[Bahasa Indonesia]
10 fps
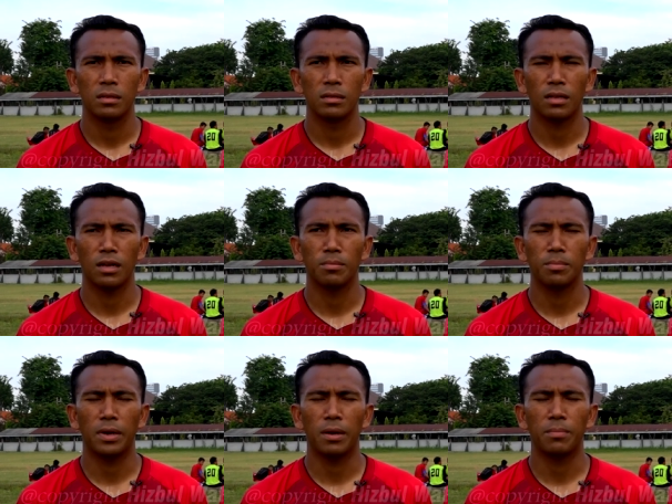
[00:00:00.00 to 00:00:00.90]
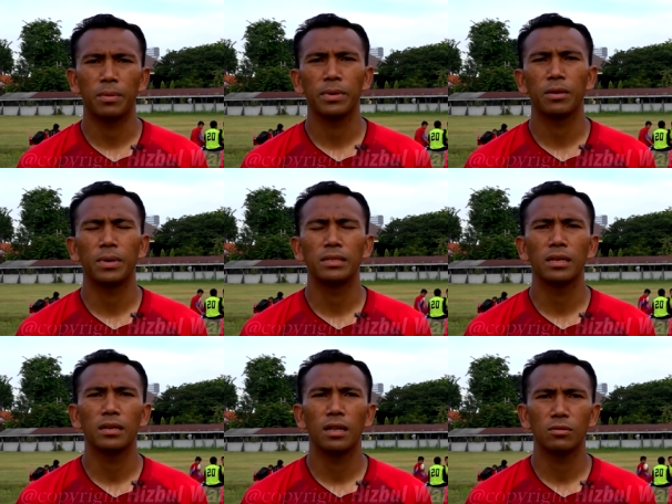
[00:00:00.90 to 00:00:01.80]
tanpa berpikir
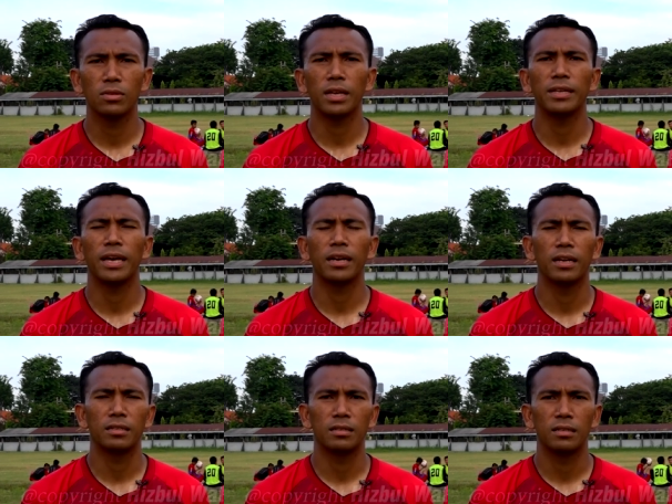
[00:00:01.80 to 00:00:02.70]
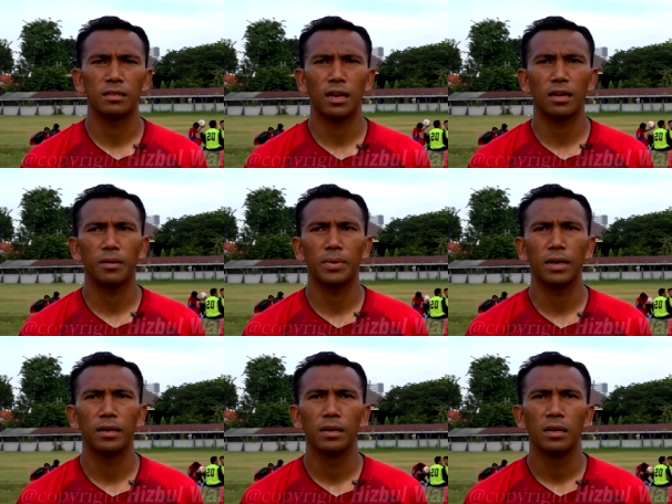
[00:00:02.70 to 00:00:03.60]
panjang, langsung saya iakan. Karena
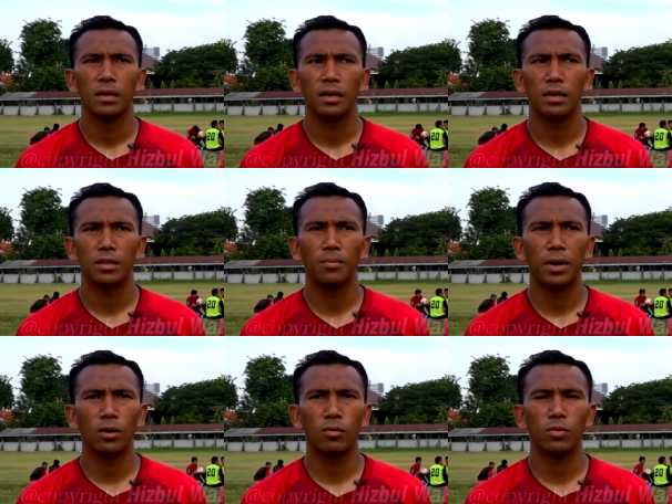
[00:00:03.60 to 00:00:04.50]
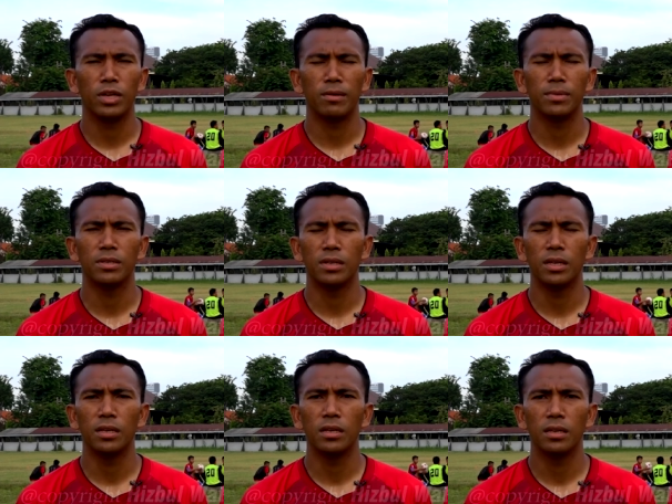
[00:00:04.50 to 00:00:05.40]
apa? Ini tim baru, punya
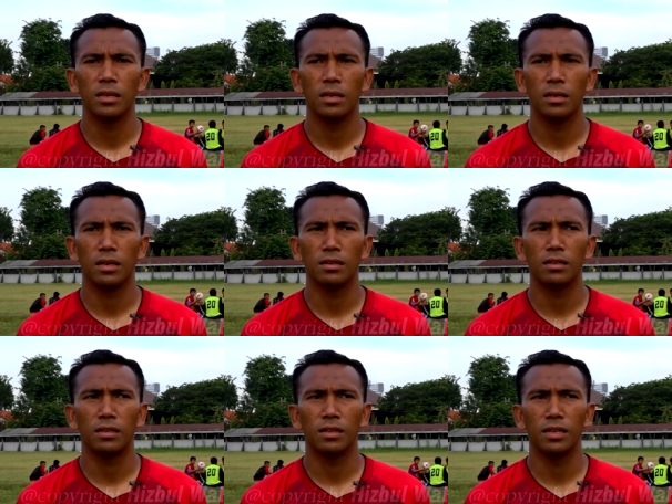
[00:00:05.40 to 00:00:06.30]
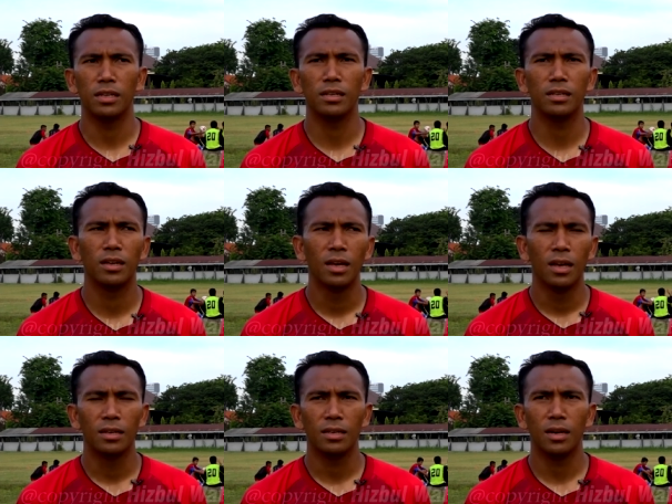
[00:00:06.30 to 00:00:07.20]
ambisi, dan ini di,
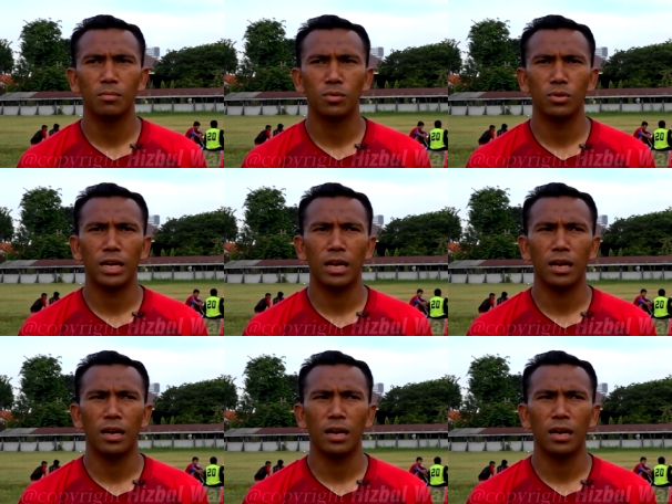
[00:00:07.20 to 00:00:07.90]
dia punya